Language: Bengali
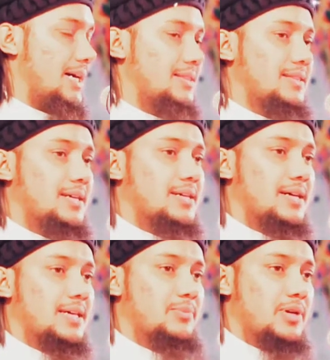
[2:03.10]
আত্মা
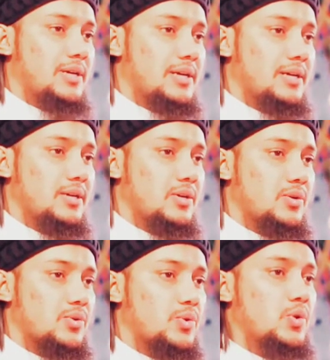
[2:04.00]
কাকে বলে
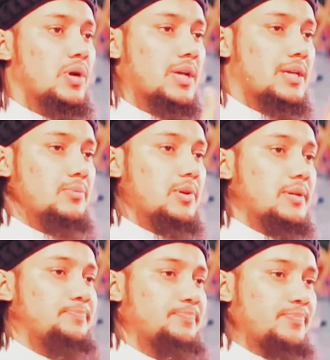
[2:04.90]
রুহ কাকে বলে